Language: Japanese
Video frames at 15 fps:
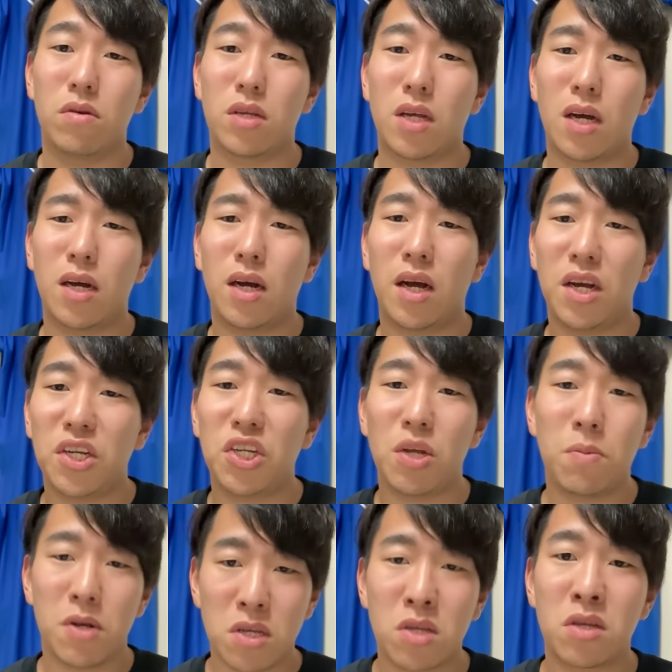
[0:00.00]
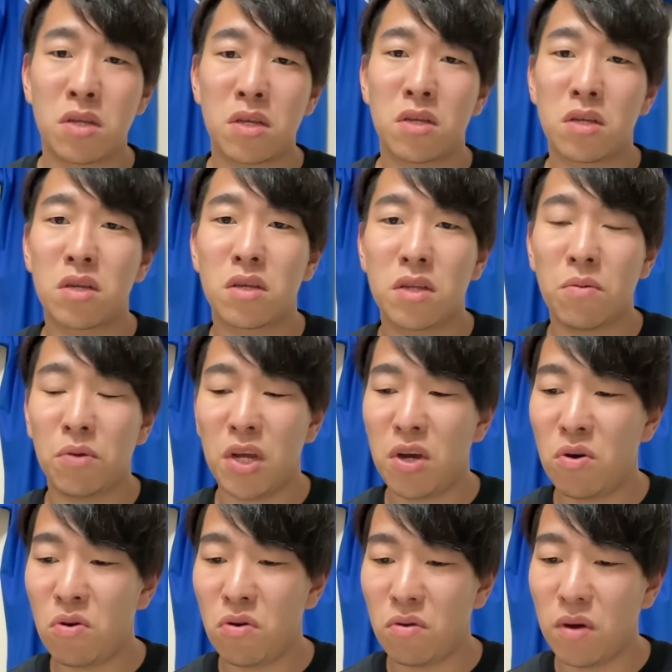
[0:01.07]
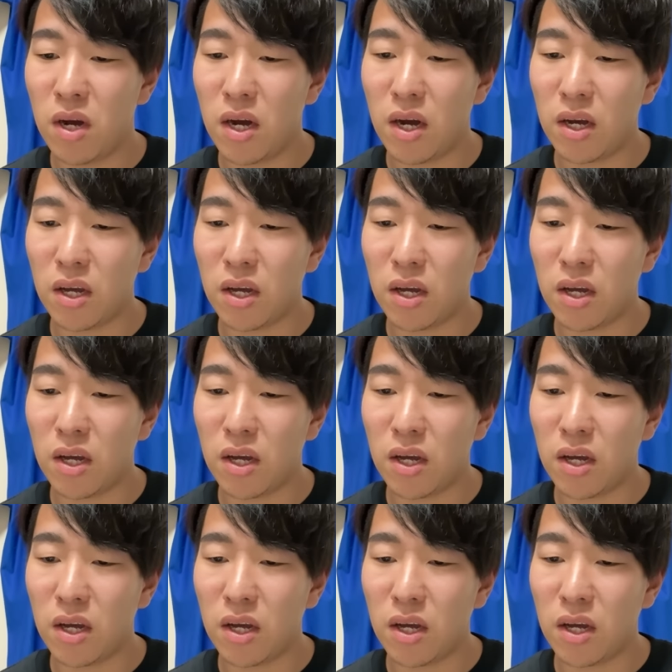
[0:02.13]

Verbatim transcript: 3敗してます。でも日本は